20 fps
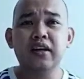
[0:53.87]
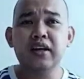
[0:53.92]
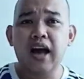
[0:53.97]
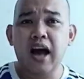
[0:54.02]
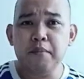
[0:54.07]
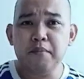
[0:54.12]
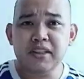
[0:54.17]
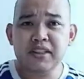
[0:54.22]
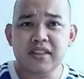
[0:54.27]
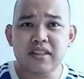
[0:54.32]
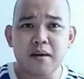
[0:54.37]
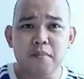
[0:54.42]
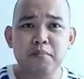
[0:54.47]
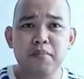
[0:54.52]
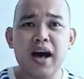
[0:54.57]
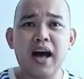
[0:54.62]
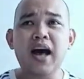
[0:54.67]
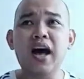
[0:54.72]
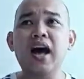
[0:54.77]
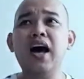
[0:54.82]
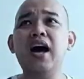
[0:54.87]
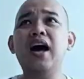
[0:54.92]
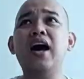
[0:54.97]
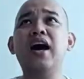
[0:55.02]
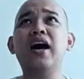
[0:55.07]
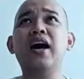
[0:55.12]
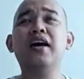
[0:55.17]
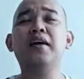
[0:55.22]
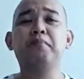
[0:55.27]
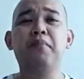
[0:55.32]
gamit sa
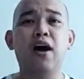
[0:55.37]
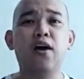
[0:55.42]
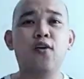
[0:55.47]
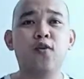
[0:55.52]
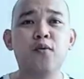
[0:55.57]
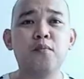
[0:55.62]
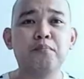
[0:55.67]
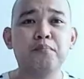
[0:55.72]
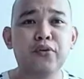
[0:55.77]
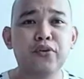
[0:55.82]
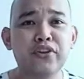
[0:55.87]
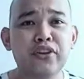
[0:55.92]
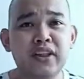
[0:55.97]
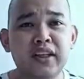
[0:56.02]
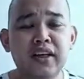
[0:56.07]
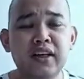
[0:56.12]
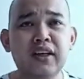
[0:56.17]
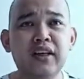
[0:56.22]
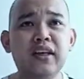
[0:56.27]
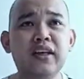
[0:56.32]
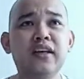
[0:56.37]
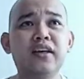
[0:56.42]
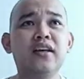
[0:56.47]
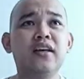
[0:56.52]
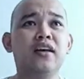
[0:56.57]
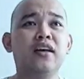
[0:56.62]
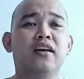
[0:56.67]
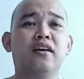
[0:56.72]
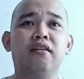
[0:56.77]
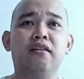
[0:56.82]
bahay, pangkumpuni,
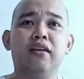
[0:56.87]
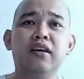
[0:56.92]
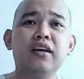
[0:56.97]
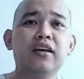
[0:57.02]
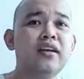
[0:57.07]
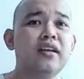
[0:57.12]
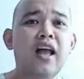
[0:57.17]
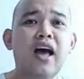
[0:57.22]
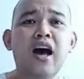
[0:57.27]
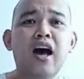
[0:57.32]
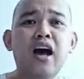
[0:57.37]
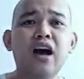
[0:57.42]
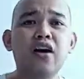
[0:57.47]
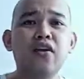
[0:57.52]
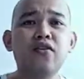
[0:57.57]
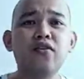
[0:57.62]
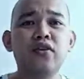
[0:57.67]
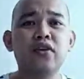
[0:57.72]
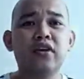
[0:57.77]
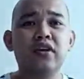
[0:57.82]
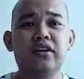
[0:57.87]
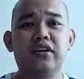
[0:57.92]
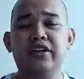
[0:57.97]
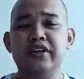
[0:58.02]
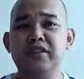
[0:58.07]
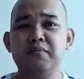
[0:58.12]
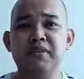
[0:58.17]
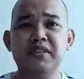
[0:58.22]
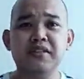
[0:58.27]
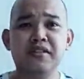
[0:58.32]
ilaw,
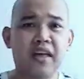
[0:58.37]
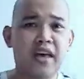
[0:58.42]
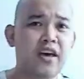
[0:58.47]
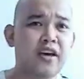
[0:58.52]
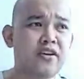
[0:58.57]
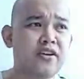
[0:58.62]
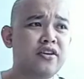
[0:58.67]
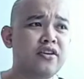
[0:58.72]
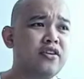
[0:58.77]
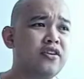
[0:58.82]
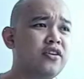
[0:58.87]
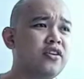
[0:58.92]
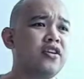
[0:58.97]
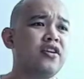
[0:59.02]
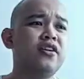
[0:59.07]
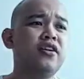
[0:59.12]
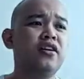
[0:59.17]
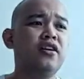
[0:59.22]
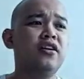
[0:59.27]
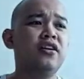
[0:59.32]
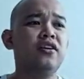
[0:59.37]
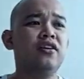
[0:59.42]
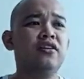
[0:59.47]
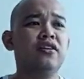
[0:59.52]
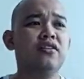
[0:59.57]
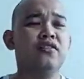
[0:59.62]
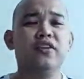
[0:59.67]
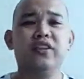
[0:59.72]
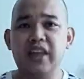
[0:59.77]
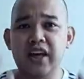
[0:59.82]
Christmas decor,
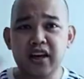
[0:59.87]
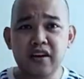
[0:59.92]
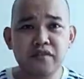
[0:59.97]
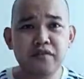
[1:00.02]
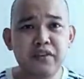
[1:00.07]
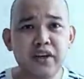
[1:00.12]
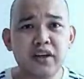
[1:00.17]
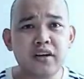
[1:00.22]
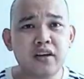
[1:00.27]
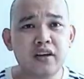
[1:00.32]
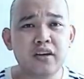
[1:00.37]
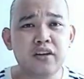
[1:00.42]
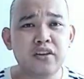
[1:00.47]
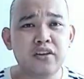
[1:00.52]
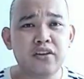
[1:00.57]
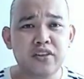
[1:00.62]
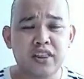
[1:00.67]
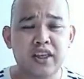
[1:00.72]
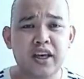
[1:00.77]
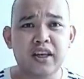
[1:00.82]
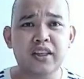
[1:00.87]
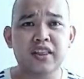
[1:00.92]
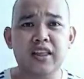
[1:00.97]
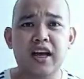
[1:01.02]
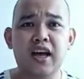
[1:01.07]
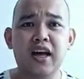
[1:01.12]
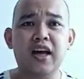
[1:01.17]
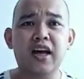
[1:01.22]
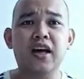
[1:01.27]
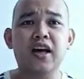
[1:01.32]
whatever you think
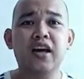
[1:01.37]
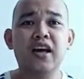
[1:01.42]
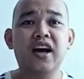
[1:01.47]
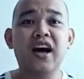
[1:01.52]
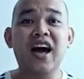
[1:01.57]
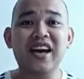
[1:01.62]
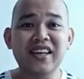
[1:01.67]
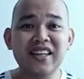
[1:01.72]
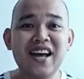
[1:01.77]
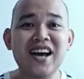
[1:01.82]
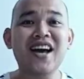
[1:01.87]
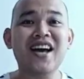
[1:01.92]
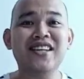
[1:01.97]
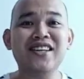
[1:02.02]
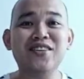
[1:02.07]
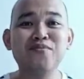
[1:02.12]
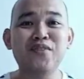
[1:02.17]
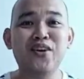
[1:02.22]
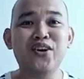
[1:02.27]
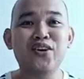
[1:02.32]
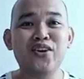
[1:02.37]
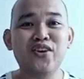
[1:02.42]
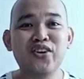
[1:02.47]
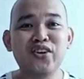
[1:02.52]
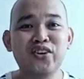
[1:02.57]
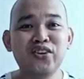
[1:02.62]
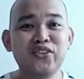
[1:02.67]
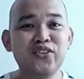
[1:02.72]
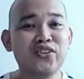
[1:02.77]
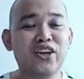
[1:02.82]
na kakailanganin mo,
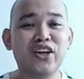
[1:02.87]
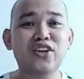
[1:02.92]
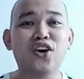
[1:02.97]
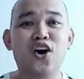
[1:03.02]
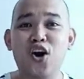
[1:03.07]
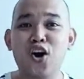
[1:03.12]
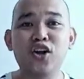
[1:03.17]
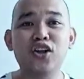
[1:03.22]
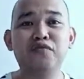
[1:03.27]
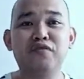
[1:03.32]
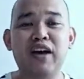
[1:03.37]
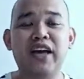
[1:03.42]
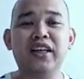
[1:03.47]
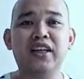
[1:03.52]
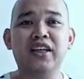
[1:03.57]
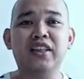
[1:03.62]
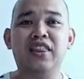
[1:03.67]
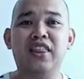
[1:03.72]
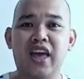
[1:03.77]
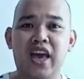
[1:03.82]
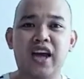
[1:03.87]
you can all find it